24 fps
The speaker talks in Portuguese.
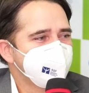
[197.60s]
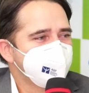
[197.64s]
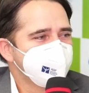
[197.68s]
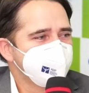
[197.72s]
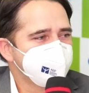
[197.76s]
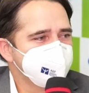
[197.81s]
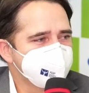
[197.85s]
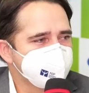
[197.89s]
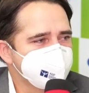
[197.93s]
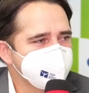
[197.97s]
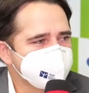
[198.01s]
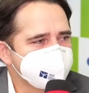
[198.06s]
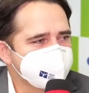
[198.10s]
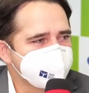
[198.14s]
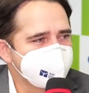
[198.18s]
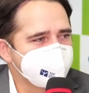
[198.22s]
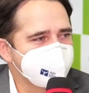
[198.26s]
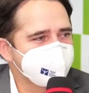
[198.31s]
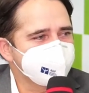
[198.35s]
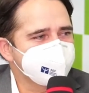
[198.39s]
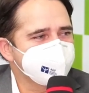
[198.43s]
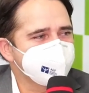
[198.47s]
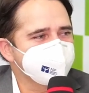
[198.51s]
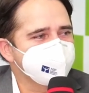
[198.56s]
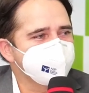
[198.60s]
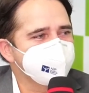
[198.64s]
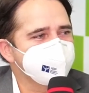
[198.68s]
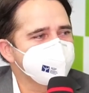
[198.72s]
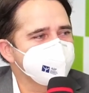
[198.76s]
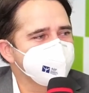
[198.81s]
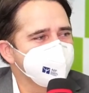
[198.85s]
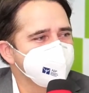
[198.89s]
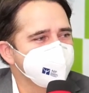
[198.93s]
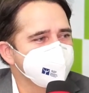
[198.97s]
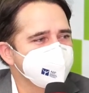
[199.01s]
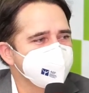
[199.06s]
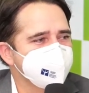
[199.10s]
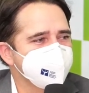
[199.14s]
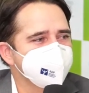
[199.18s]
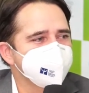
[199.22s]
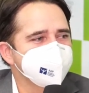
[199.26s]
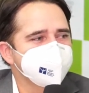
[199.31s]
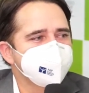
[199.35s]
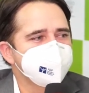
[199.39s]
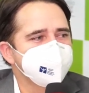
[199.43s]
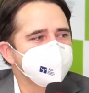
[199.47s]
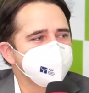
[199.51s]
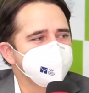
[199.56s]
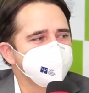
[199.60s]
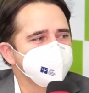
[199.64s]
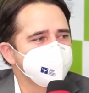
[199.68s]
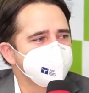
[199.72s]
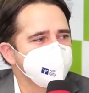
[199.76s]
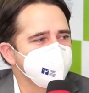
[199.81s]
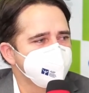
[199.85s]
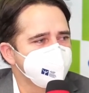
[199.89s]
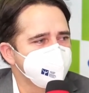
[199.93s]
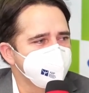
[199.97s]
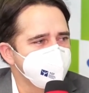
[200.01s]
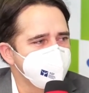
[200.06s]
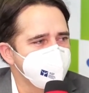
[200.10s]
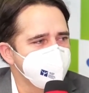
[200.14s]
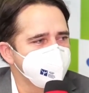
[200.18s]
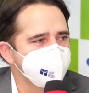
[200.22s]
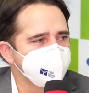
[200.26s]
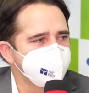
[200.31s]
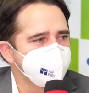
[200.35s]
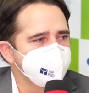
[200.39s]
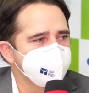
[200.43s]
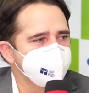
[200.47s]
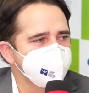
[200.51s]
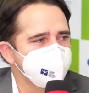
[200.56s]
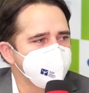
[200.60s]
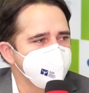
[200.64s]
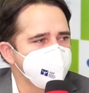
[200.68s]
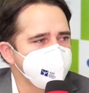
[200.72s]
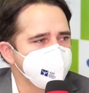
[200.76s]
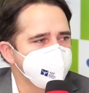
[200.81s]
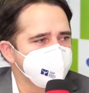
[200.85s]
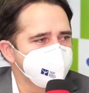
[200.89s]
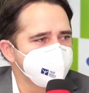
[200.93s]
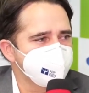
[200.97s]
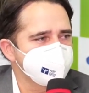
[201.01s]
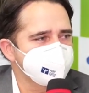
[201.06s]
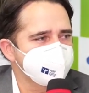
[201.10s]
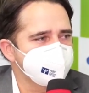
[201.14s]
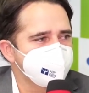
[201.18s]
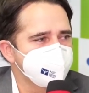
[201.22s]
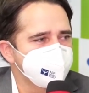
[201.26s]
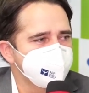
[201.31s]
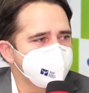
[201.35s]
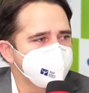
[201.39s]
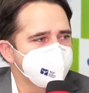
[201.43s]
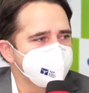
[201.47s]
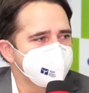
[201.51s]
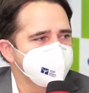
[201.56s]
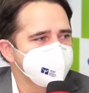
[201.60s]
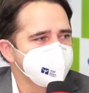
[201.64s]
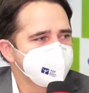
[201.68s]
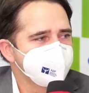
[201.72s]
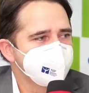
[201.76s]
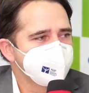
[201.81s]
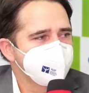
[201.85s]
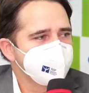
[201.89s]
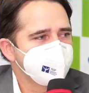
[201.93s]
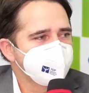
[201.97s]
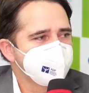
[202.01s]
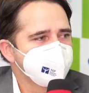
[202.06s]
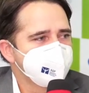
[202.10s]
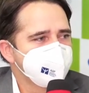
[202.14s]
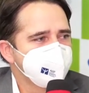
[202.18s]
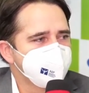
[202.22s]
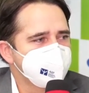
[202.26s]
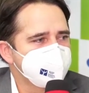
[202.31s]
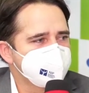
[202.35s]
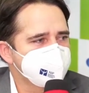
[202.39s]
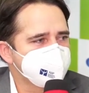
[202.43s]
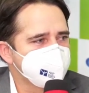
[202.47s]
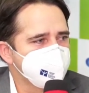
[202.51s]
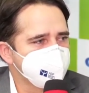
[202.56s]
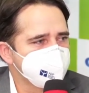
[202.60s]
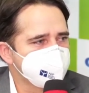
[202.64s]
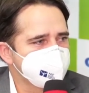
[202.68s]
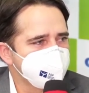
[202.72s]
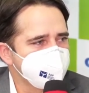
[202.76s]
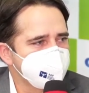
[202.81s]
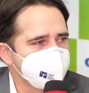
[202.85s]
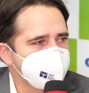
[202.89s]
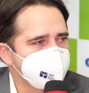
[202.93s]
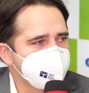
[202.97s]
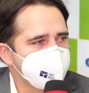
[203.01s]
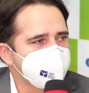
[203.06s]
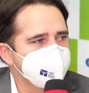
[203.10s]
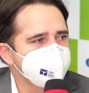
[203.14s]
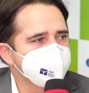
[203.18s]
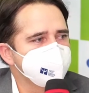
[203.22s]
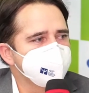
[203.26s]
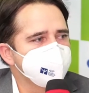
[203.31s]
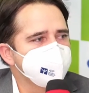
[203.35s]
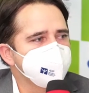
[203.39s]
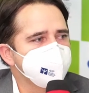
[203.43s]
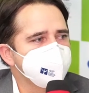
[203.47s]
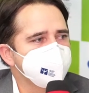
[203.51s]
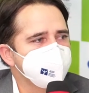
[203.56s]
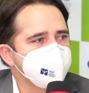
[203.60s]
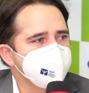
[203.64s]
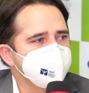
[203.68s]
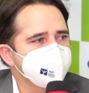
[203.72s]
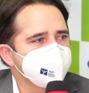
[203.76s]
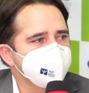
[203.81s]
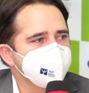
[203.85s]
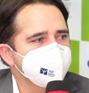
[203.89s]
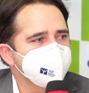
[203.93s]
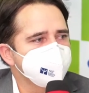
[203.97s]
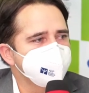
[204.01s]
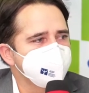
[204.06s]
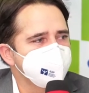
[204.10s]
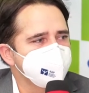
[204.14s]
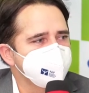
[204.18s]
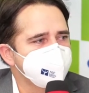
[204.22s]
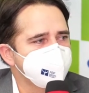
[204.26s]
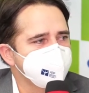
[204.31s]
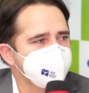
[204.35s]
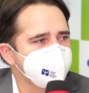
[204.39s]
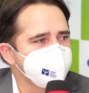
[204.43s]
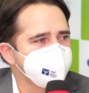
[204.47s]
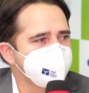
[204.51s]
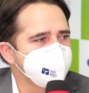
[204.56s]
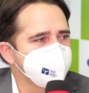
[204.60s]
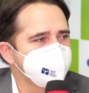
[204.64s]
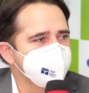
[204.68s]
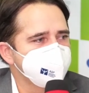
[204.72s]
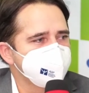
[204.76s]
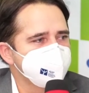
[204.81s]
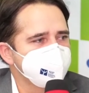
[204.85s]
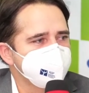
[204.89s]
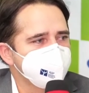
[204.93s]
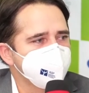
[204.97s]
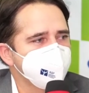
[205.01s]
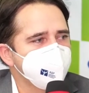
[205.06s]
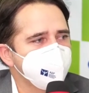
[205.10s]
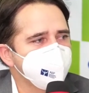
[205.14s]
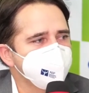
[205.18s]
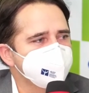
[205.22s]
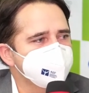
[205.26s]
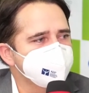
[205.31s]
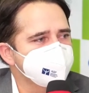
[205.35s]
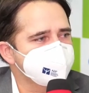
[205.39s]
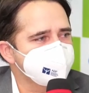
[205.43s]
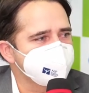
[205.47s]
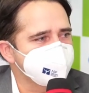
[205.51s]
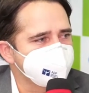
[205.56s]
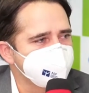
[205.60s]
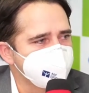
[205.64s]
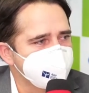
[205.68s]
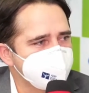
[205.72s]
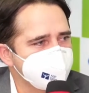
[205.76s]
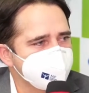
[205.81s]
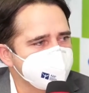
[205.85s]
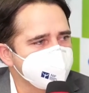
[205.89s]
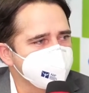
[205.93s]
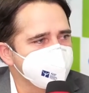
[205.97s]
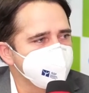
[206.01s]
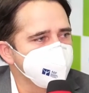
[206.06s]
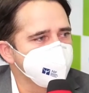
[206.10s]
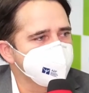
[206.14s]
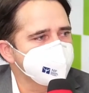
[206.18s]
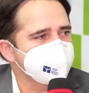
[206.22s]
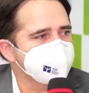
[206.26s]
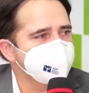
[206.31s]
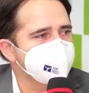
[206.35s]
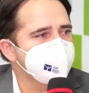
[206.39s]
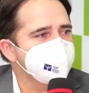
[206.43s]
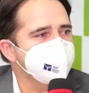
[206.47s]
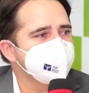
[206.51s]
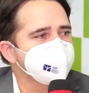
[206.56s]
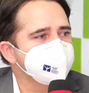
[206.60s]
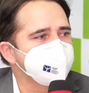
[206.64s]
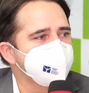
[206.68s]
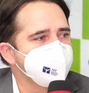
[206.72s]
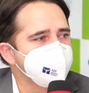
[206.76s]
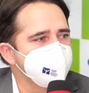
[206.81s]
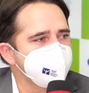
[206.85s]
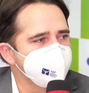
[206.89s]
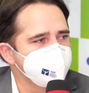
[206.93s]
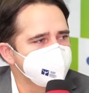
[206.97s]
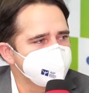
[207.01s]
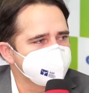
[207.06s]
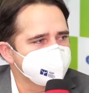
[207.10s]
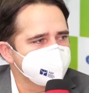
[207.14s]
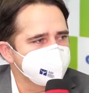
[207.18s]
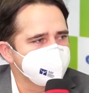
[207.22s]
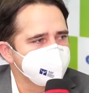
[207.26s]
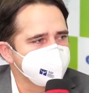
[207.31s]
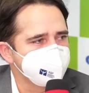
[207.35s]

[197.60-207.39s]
um sucesso, a gente imagina que ano que vem a pandemia vai estar mais controlada e aí a gente vai ter uma outra cidade com outra característica,